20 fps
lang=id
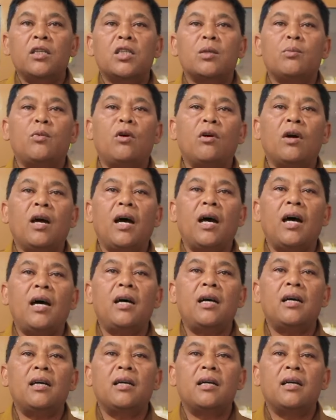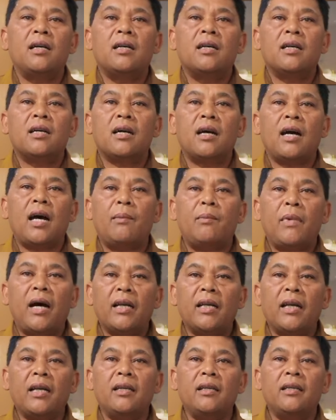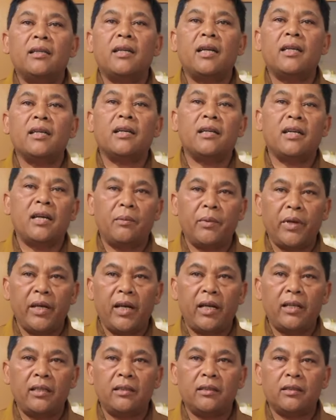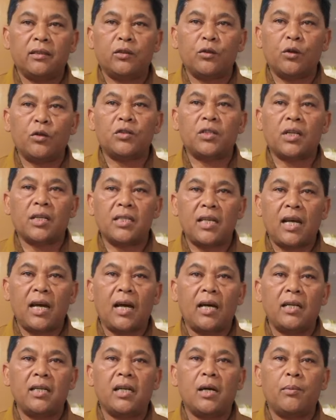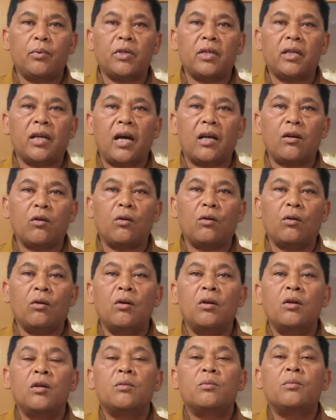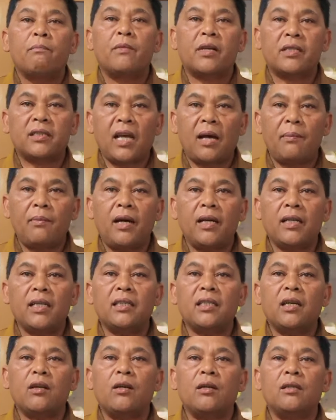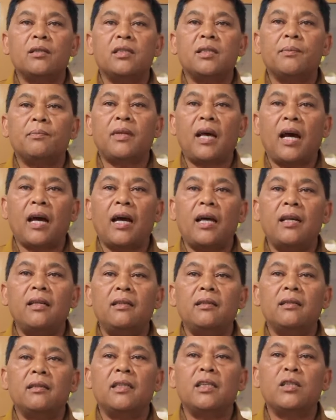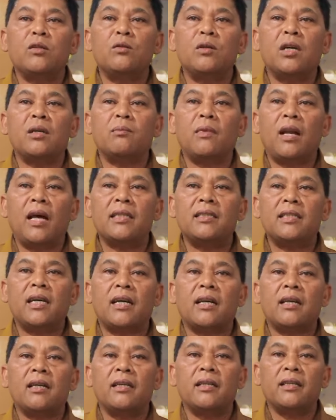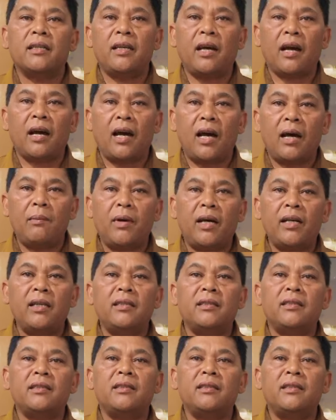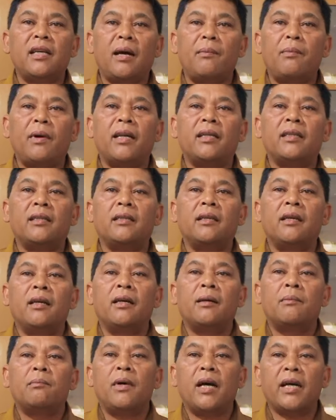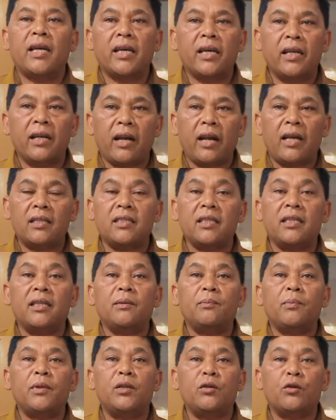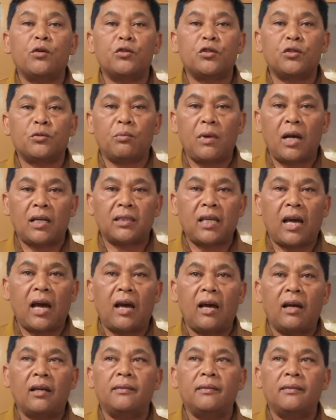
Semoga keamanan dan kedamaian terus terjaga di Kabupaten Karo. Bersama kita ciptakan lingkungan belajar yang aman, nyaman bagi generasi penerus bangsa.